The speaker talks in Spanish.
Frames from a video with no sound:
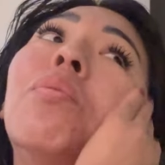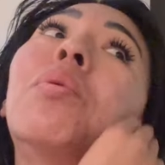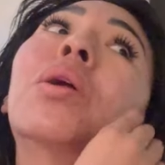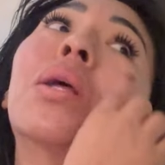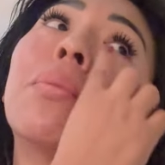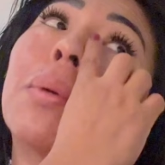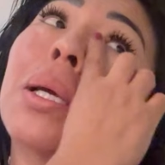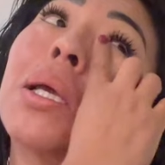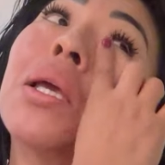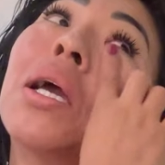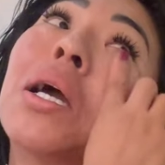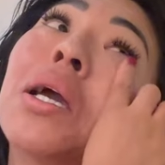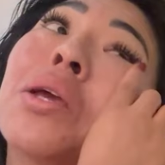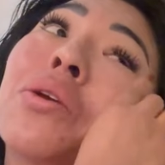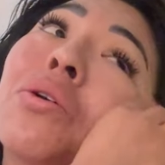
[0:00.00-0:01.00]
porque el
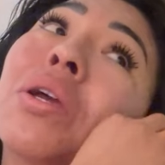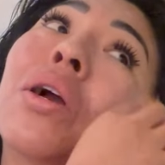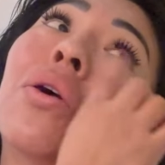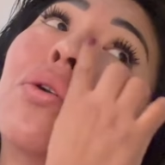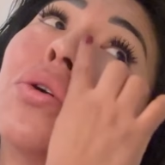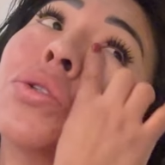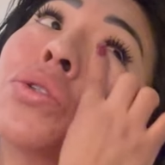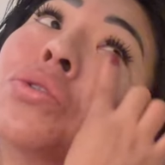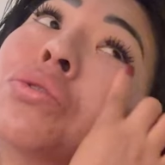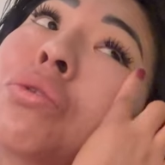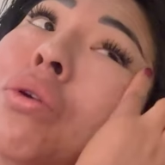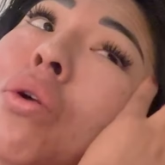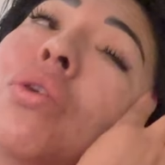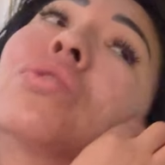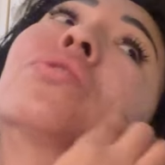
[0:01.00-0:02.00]
maquillaje yo ya conozco su
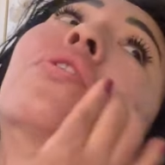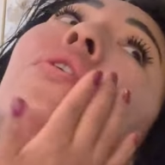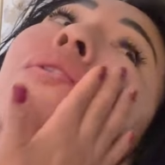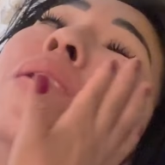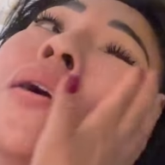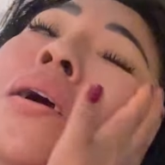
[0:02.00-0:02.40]
rostro,